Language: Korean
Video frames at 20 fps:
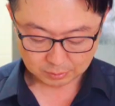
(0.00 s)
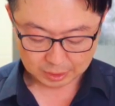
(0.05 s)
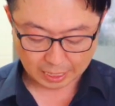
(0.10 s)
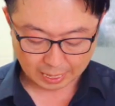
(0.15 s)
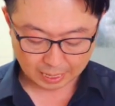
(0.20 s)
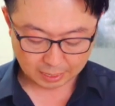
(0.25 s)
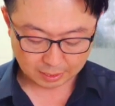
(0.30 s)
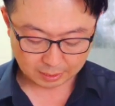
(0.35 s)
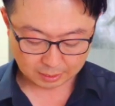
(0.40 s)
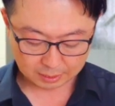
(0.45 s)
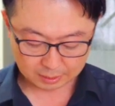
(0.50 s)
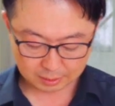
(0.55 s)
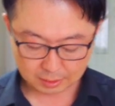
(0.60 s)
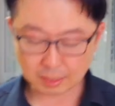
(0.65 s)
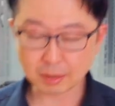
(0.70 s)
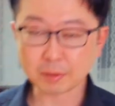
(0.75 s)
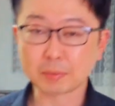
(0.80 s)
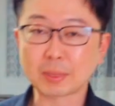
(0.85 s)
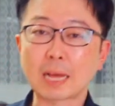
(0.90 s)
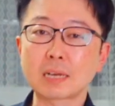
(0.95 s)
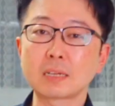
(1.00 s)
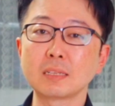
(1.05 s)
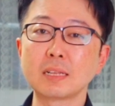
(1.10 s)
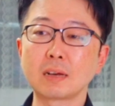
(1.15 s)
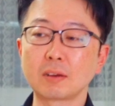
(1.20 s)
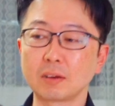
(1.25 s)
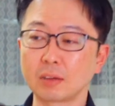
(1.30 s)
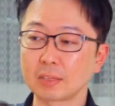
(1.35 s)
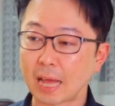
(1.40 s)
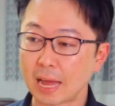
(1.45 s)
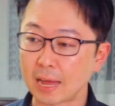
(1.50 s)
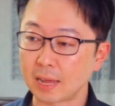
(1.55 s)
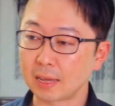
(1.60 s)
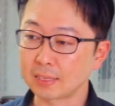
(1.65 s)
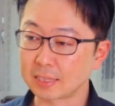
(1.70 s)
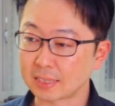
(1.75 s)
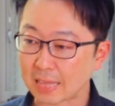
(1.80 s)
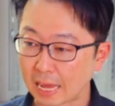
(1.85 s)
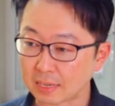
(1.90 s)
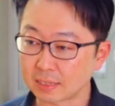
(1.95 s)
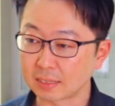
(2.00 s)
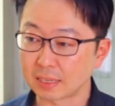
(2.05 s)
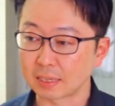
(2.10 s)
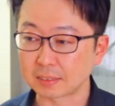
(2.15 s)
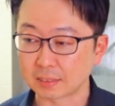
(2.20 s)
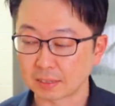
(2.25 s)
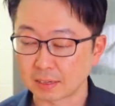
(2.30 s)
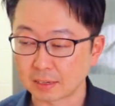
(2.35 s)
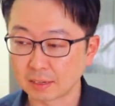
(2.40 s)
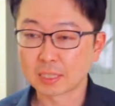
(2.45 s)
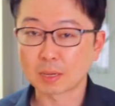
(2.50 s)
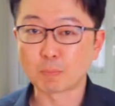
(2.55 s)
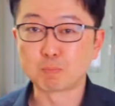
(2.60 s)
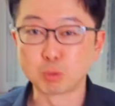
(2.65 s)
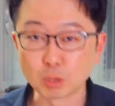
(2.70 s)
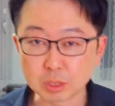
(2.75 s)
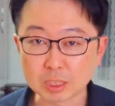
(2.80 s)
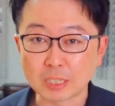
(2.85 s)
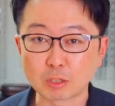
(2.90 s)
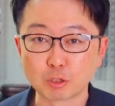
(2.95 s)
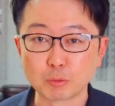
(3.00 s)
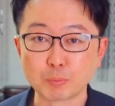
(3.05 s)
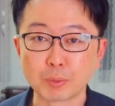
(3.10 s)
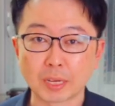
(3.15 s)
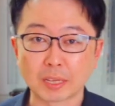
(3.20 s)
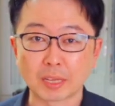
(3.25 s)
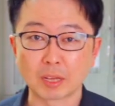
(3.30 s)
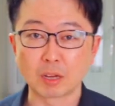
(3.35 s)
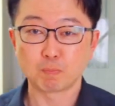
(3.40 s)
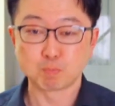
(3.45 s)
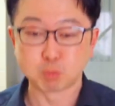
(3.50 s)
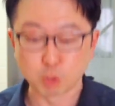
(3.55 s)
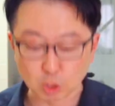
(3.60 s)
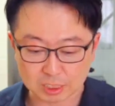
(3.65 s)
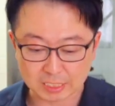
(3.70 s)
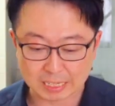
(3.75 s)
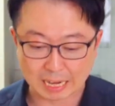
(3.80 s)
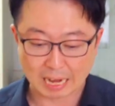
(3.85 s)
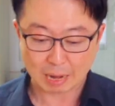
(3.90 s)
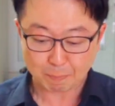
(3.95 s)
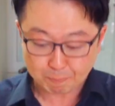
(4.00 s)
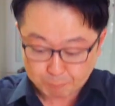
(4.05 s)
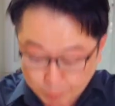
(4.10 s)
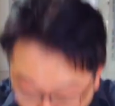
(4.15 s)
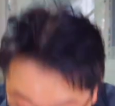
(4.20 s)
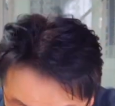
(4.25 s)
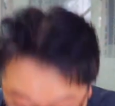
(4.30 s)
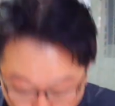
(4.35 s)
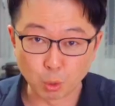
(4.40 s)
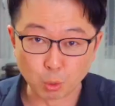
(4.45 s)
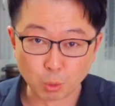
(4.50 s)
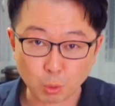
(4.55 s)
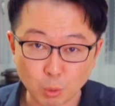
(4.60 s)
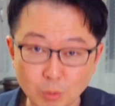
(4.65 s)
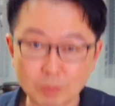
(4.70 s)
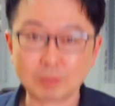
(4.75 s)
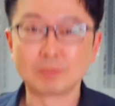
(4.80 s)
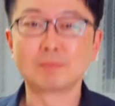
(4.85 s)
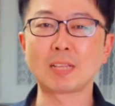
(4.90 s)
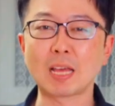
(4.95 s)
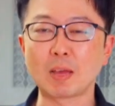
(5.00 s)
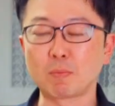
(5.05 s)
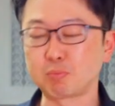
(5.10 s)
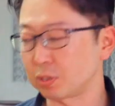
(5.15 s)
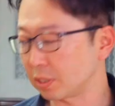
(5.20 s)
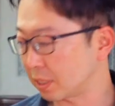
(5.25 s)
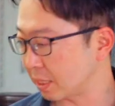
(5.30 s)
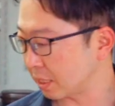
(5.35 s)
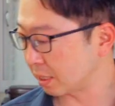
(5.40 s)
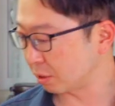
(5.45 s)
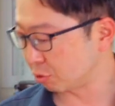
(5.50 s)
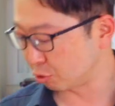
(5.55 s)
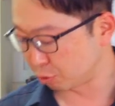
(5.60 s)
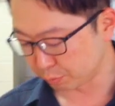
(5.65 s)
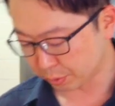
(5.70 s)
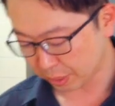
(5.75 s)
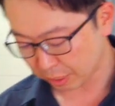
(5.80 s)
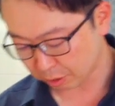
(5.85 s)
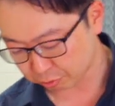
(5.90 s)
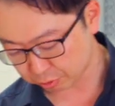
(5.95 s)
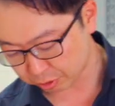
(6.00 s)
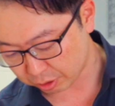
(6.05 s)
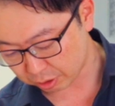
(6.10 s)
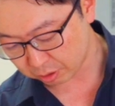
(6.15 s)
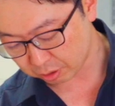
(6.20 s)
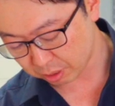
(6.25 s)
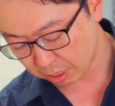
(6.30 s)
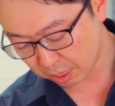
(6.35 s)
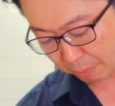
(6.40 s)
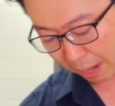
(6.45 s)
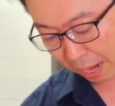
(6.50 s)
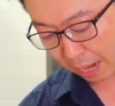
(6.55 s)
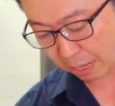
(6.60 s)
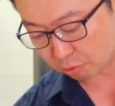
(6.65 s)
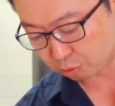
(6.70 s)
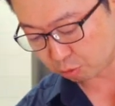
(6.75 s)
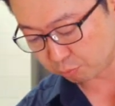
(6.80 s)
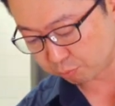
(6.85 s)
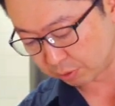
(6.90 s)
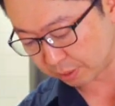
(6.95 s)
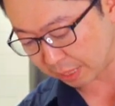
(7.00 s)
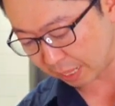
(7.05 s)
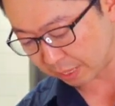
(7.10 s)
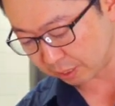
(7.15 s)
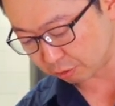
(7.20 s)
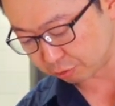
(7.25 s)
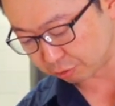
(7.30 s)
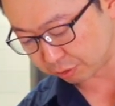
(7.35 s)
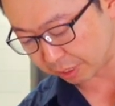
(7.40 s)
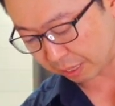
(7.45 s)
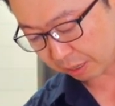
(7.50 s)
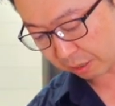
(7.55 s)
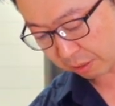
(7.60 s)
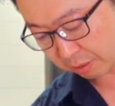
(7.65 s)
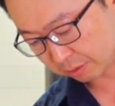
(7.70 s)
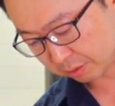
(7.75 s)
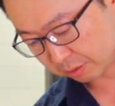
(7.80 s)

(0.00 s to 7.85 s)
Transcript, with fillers: 자, 이렇게 하면 다 끝난 거예요. 다. 이제 다 끝났어요. 자, 브루스타 준비할게요. 브루스타! 뾰롱! 네, 브루스타 이렇게 준비했고요. 바로 불 땡겨주세요.